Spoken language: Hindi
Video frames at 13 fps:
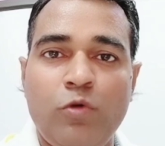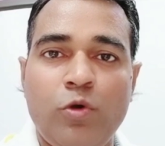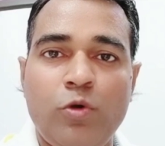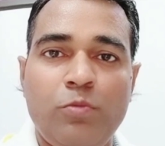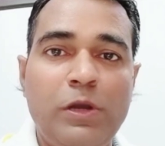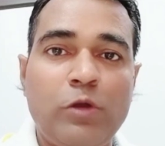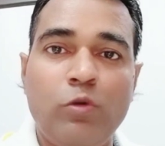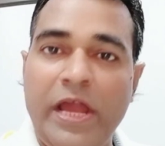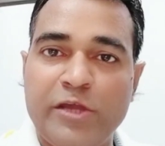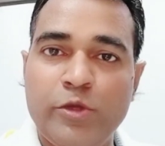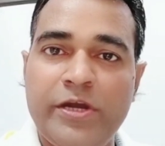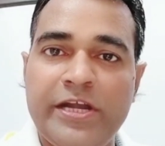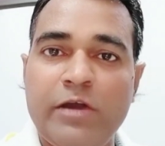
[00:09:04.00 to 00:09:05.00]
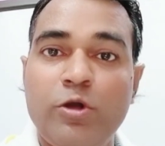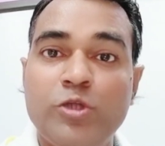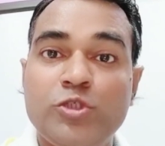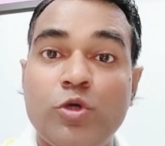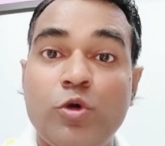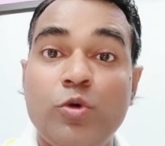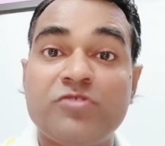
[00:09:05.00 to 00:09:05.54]
वो बिल्कुल एक्यूरेट है और
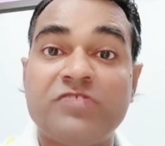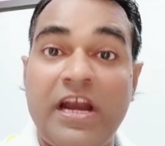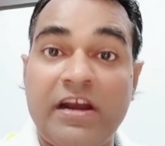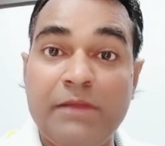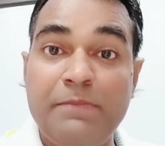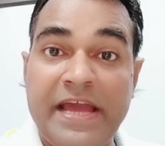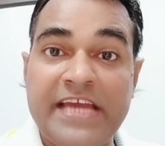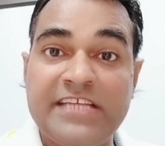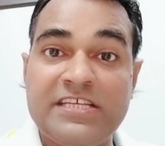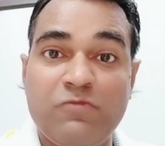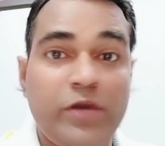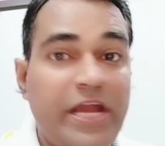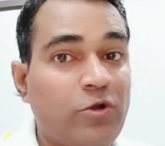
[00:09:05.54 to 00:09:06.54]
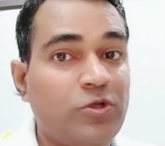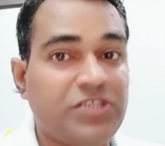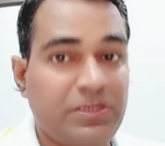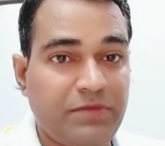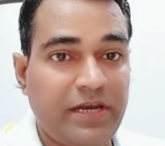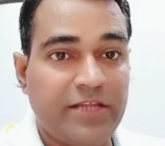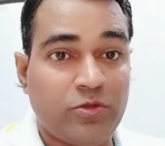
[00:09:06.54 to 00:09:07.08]
जो सैलरी पैकेज है वो
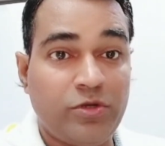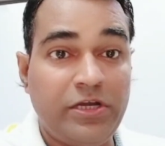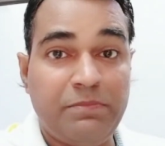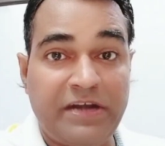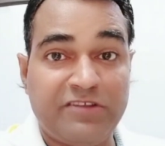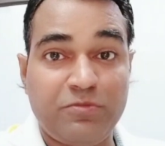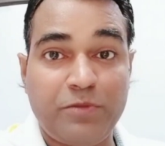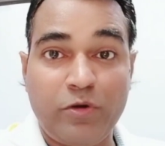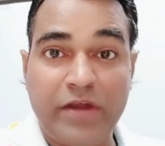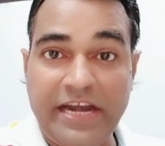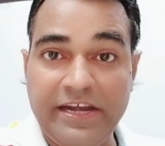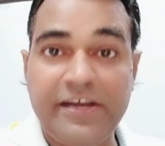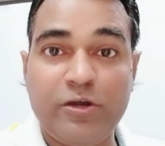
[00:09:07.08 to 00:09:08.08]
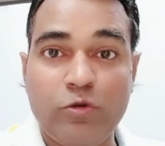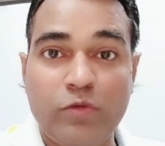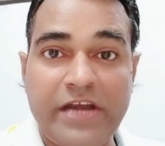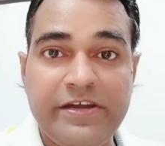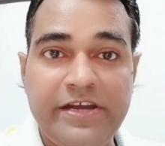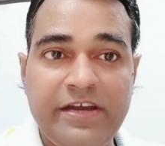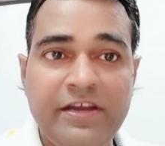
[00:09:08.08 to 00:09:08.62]
नेगोशिएबल है तो इट डिपेंड्स ऑन कैंडिडेट टू
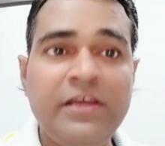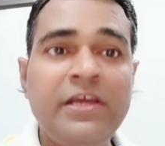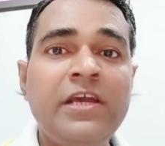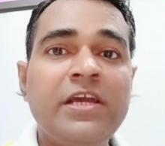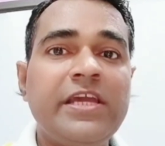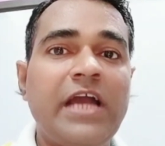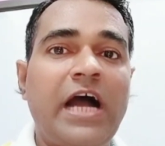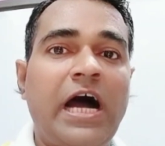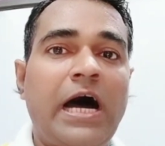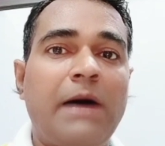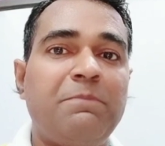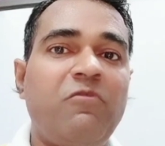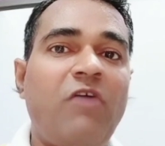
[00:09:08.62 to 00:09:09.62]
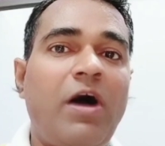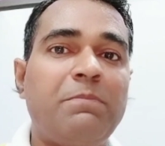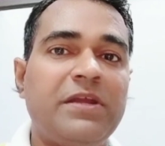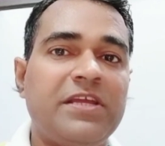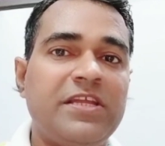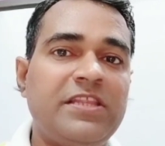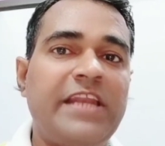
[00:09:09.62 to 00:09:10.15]
कैंडिडेट कि आप वहाँ
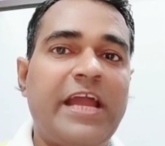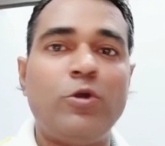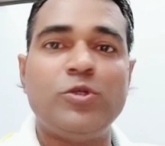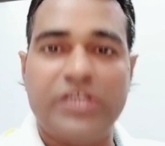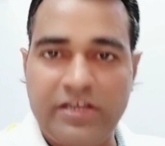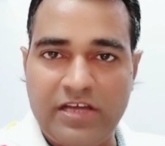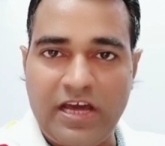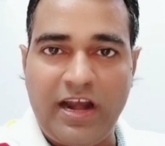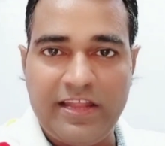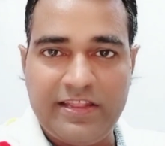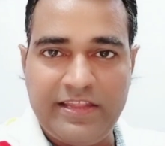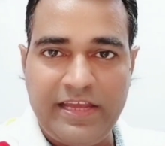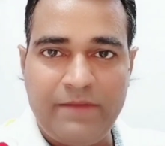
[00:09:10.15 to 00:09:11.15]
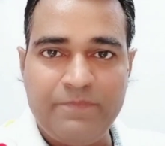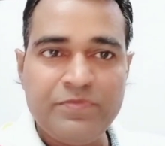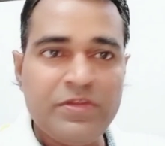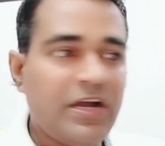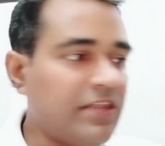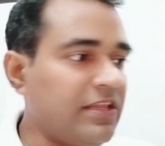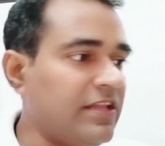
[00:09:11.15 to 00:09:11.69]
पर कितना नेगोशिएट कर लेते हैं
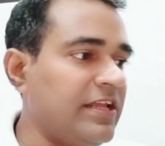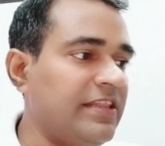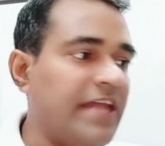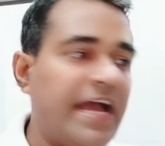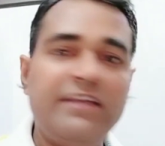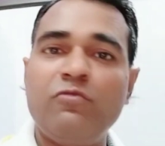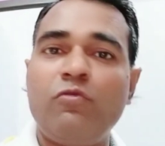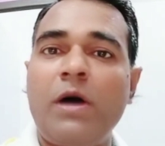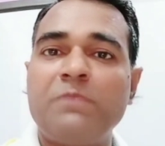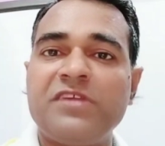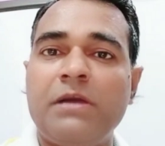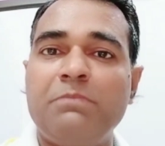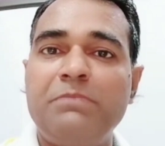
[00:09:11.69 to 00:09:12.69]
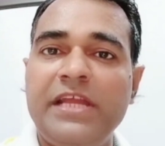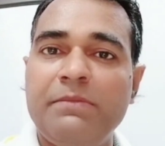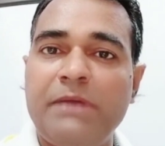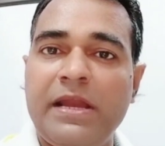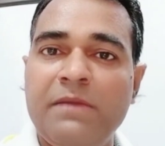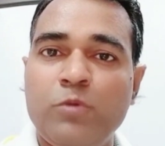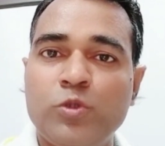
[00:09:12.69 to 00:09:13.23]
अदर देन दैट वो आपसे कंपनी के
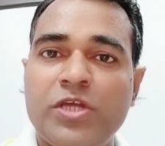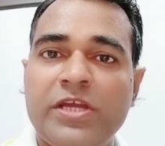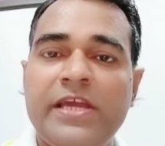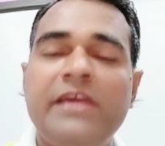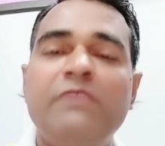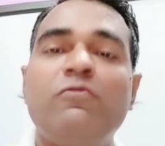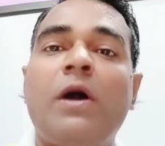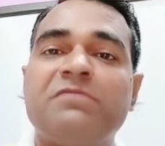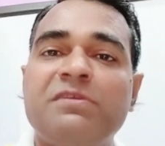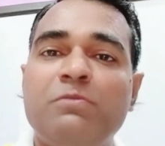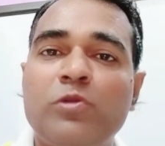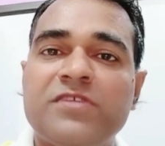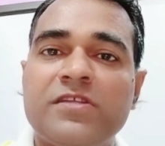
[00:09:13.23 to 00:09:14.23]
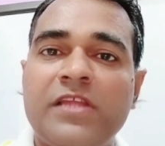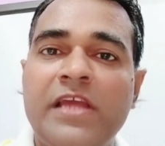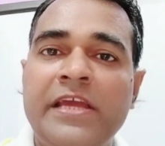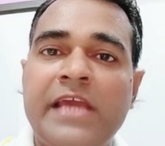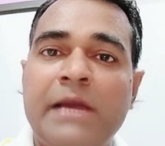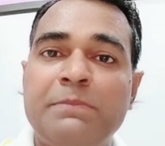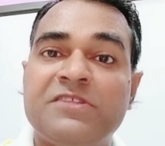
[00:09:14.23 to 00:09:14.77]
बारे में पूछेंगे वो आपसे बोल सकते
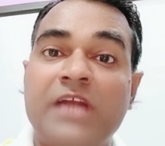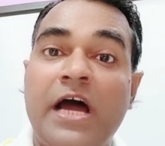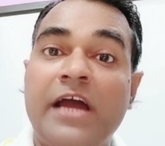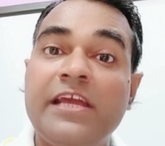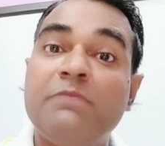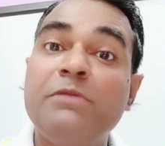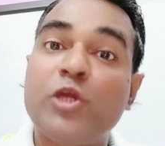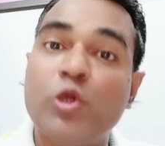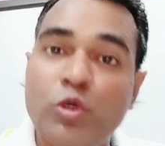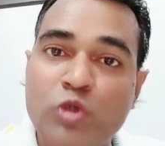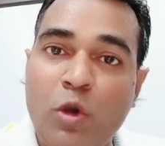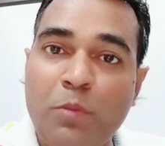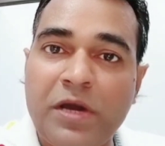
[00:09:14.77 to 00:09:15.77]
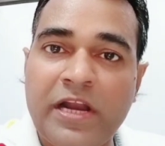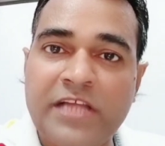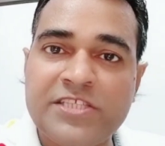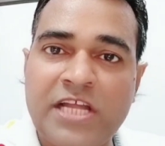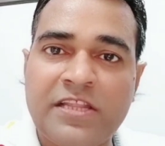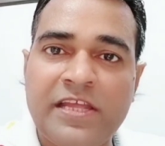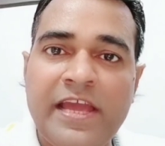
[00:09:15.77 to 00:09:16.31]
हैं कि आप स्टार एयर में क्यों जॉब करना
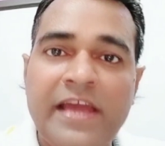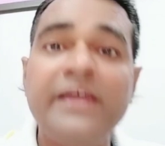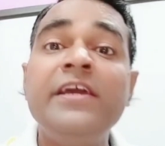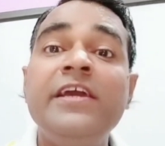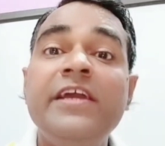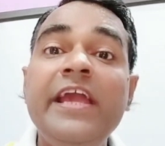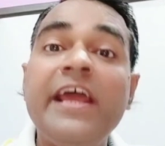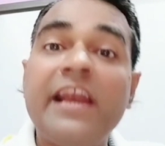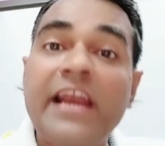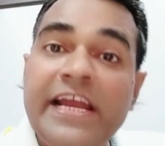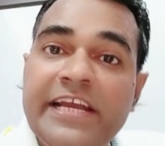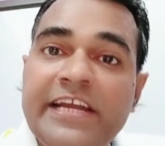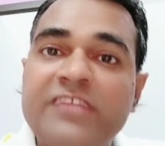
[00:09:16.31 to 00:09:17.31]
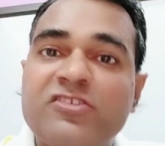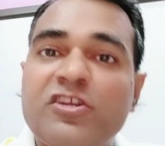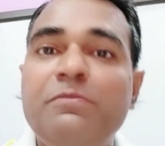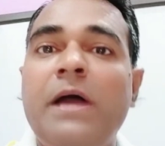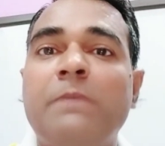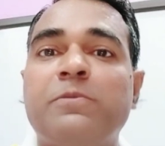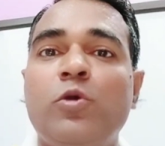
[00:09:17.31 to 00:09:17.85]
चाहते हैं एयरलाइन इंडस्ट्री
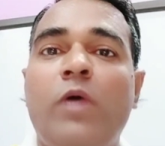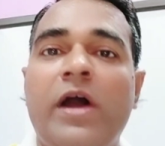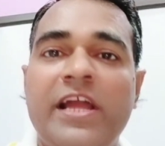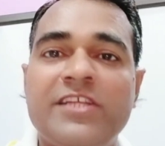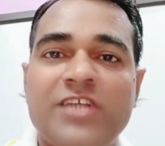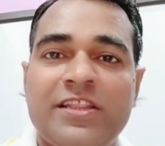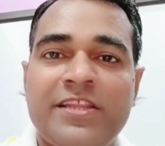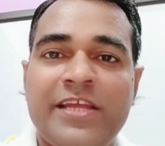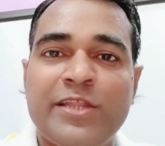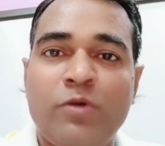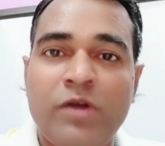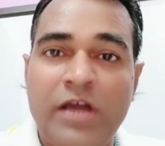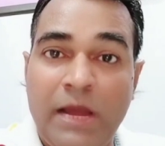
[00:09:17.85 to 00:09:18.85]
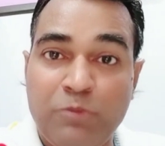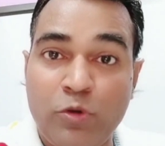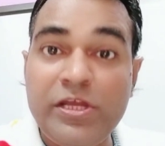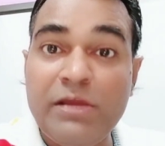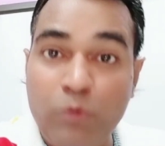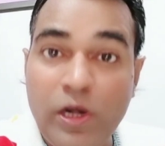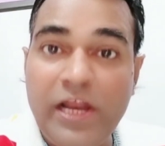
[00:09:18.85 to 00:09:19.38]
में आप क्यों आना चाहते हैं तो अगर आपको
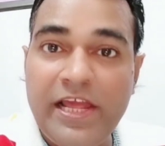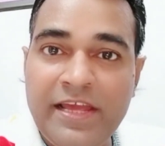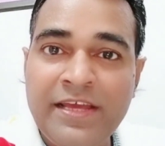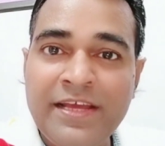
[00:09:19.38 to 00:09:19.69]
ये बोले